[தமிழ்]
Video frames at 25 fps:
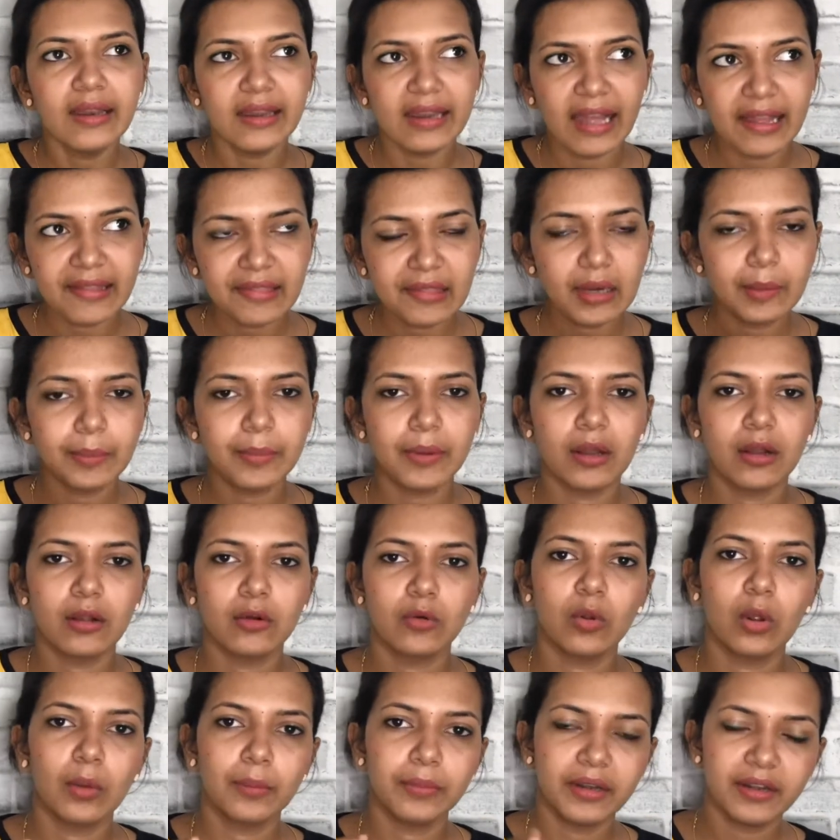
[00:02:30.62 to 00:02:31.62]
லேதரப்
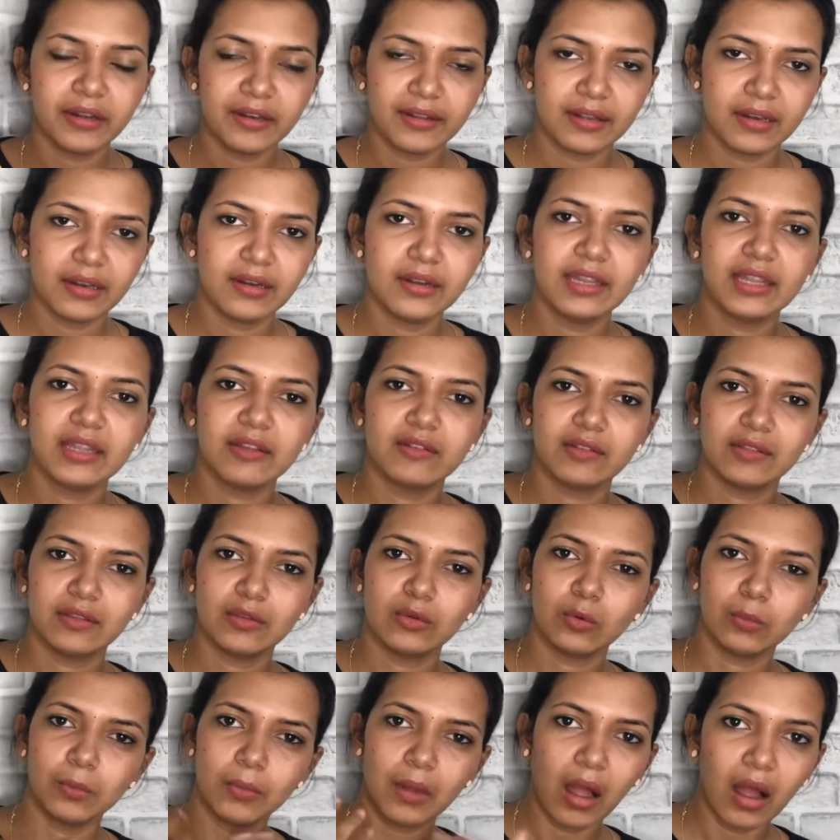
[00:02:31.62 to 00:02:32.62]
ஆகணும் அப்படின்றதெல்லாம் நீங்கள்
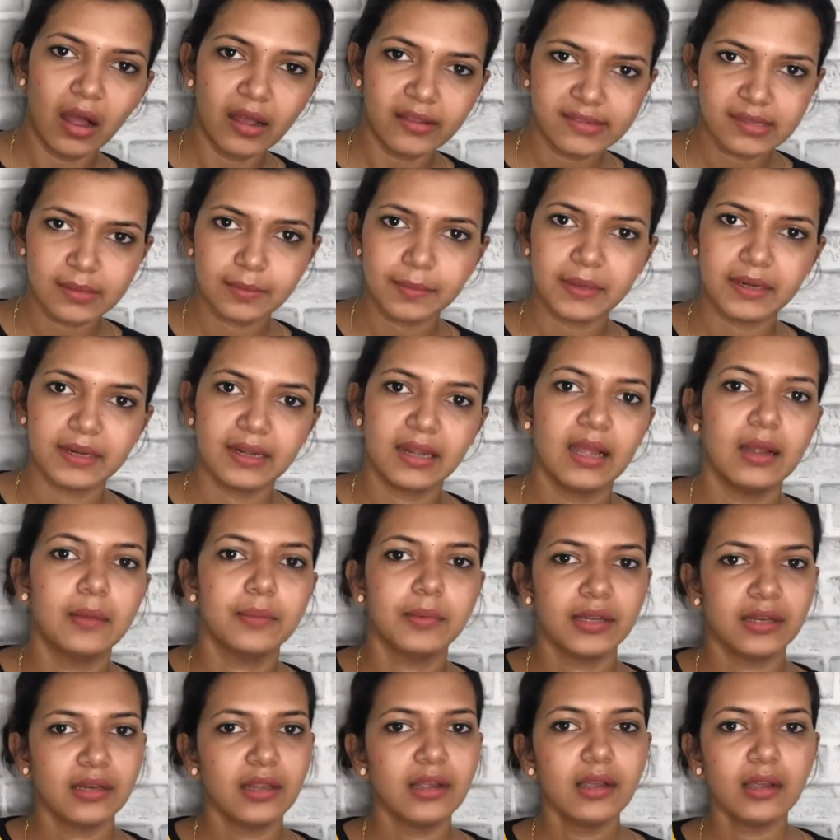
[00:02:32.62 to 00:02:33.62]
வந்து ரொம்ப ஆசைப்படல
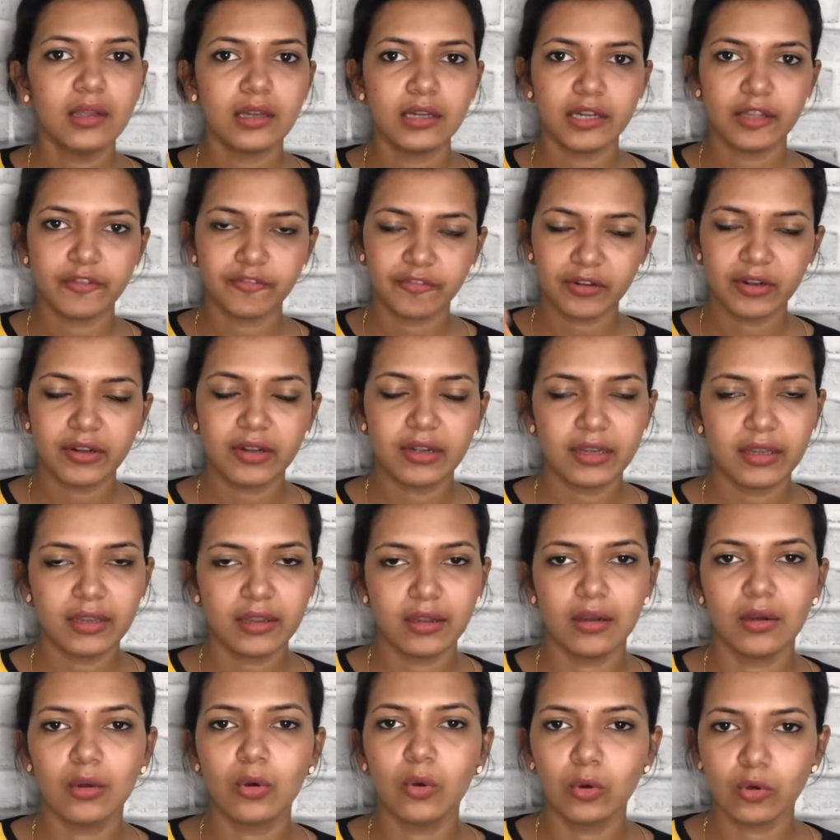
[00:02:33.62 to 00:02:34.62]
அப்படின்னா டெஃபினெட்லி
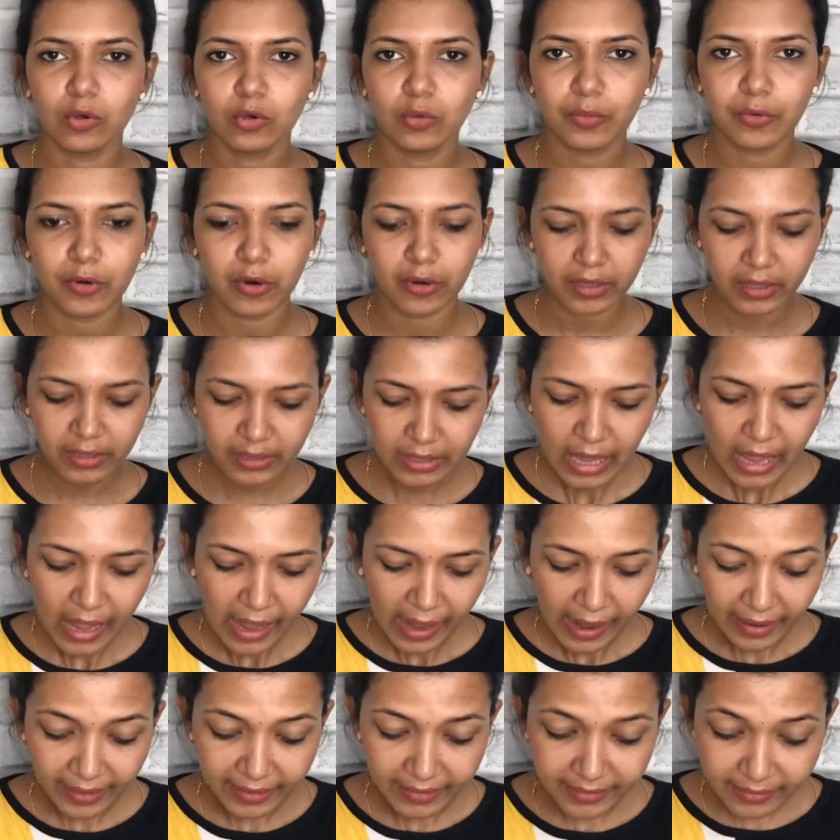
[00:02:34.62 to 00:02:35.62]
கோ டு ப்ராடக்ட்
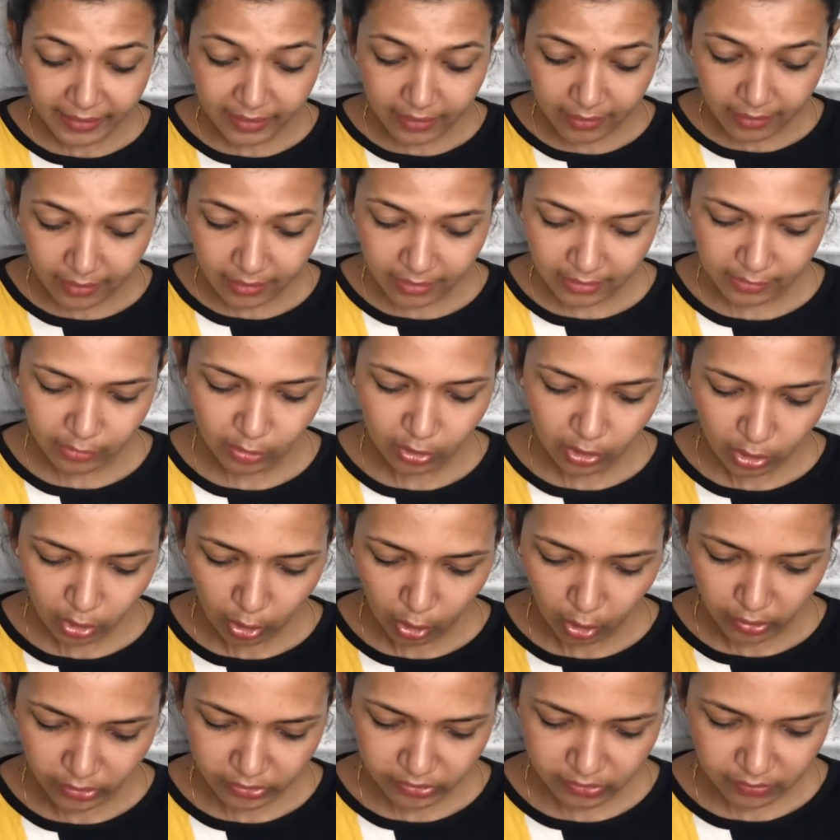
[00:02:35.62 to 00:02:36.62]
அண்ட் இதோட
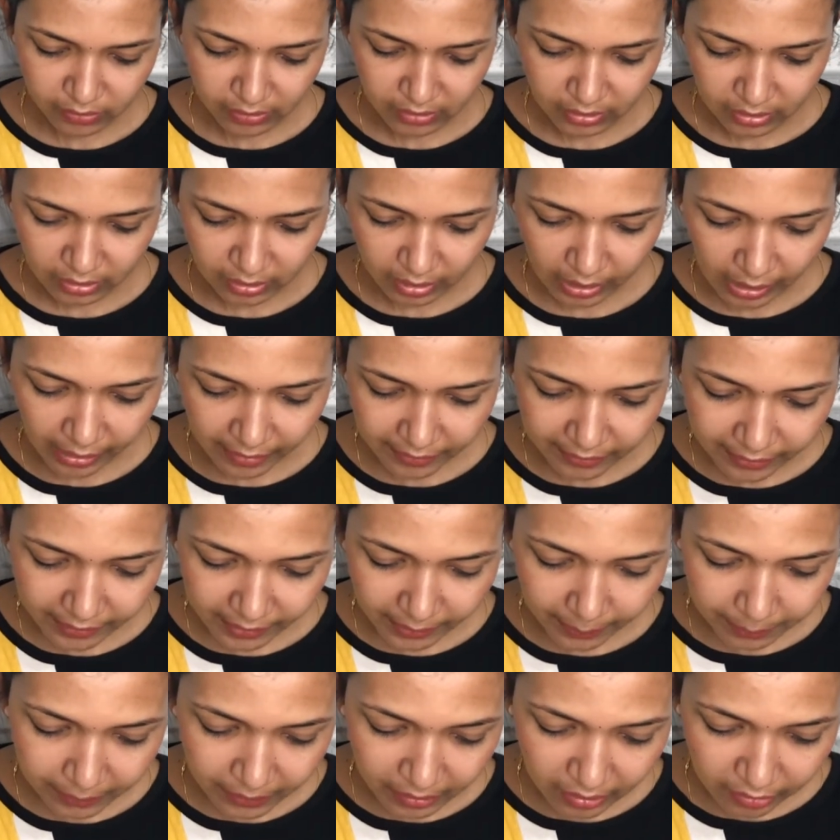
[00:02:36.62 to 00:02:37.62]
காஸ்ட் வந்து
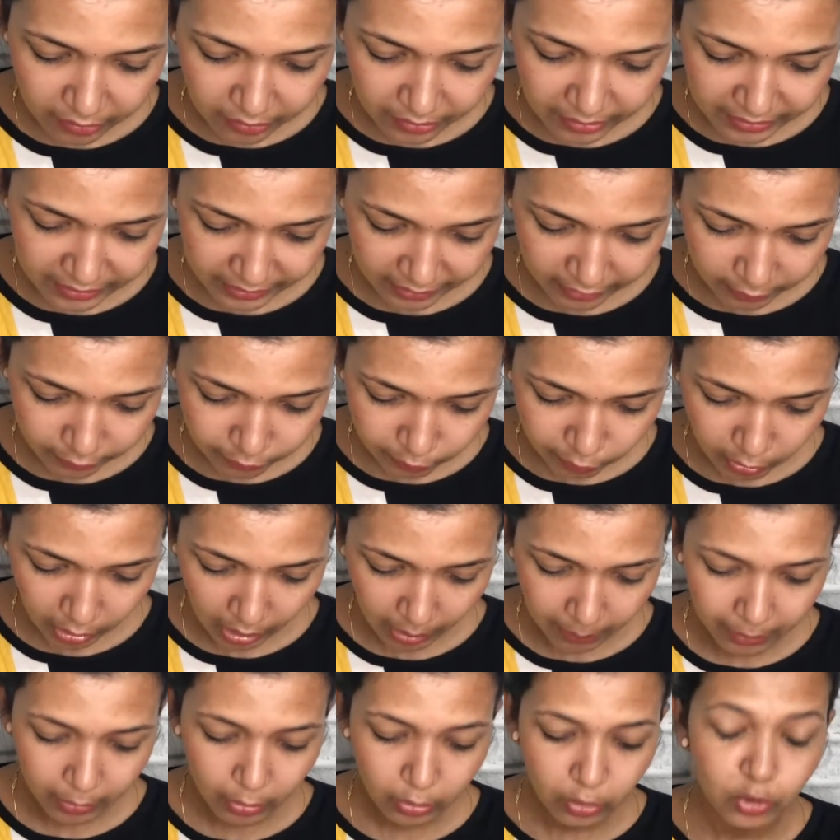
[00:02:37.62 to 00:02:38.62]
ஹண்ட்ரட் எம்எல் ரீடைன்ஸ்
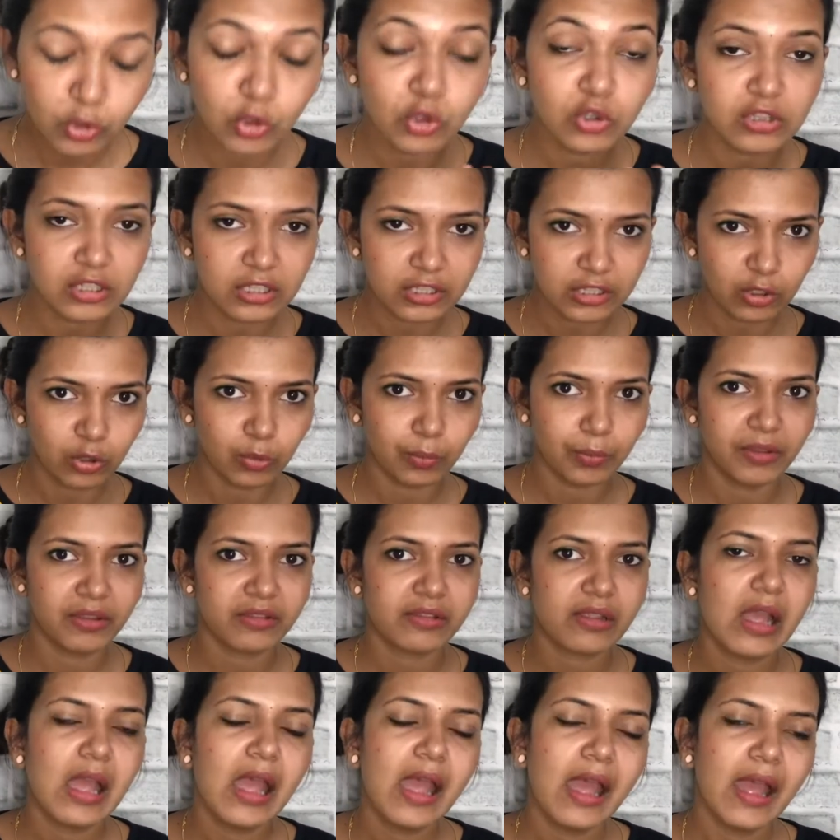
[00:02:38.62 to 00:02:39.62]
ஃபார் அபவுட் டூ தேர்ட்டி ருபீஸ்